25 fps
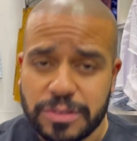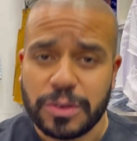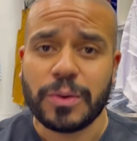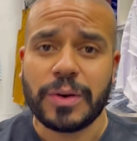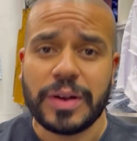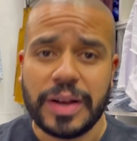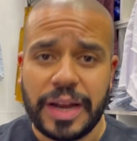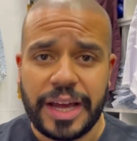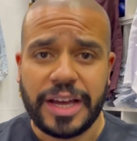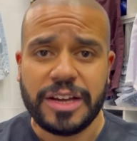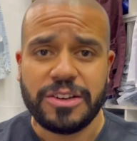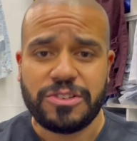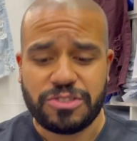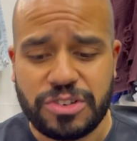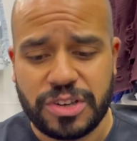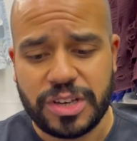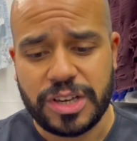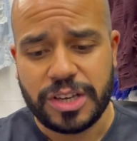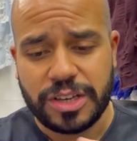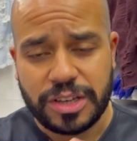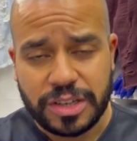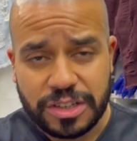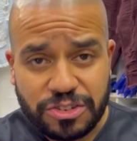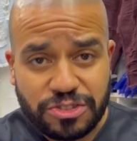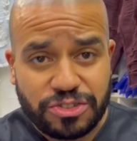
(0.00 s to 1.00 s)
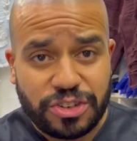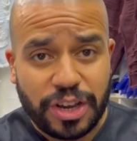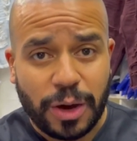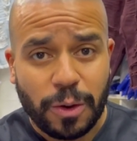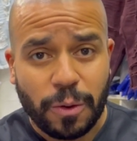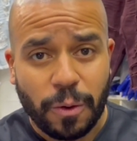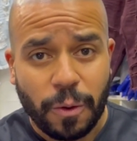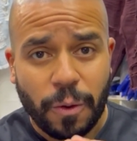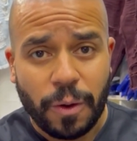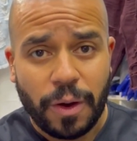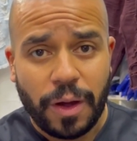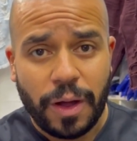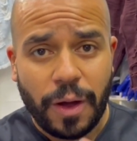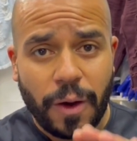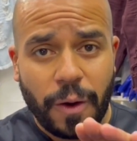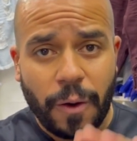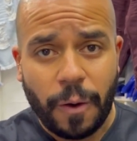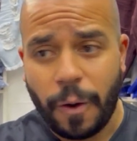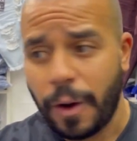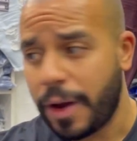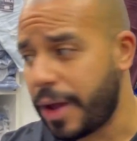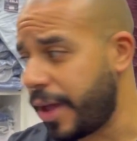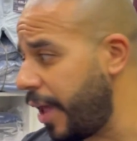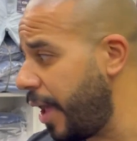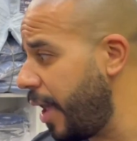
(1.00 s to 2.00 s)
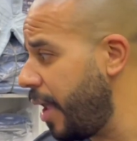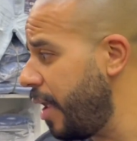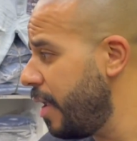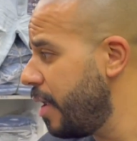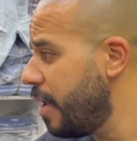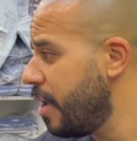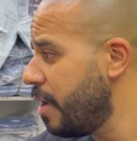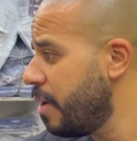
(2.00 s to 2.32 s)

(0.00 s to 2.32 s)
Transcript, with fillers: seu cliente, chegou, ok?